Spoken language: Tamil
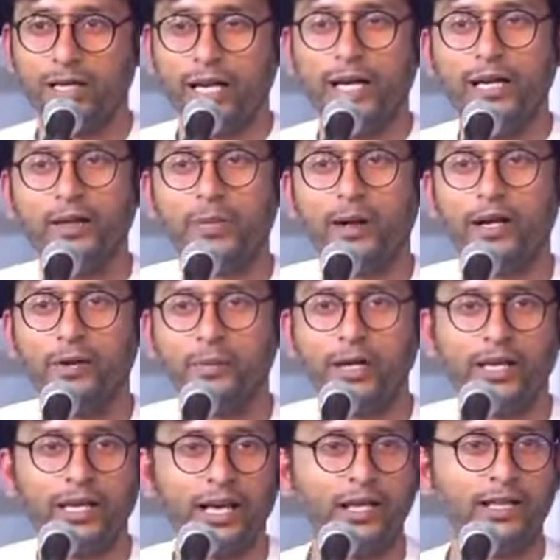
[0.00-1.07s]
நைட்டு பன்னெண்டு
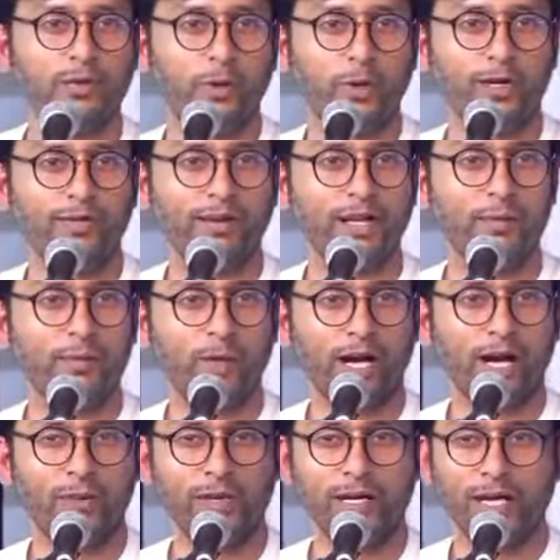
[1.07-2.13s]
மணிக்கு ஏன் அந்த பொண்ணு வெளில
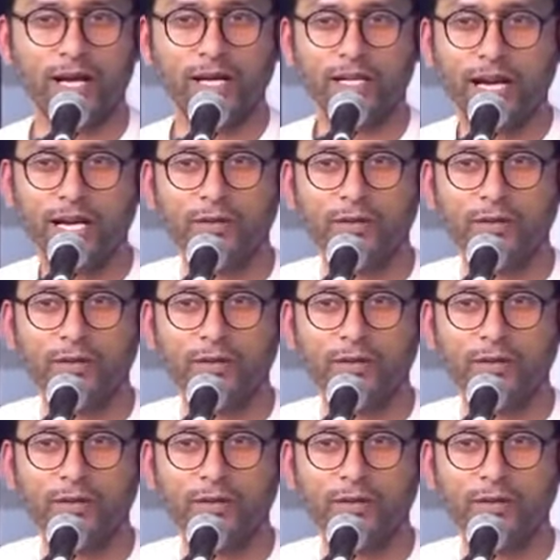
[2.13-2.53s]
போகிறா அப்படின்னா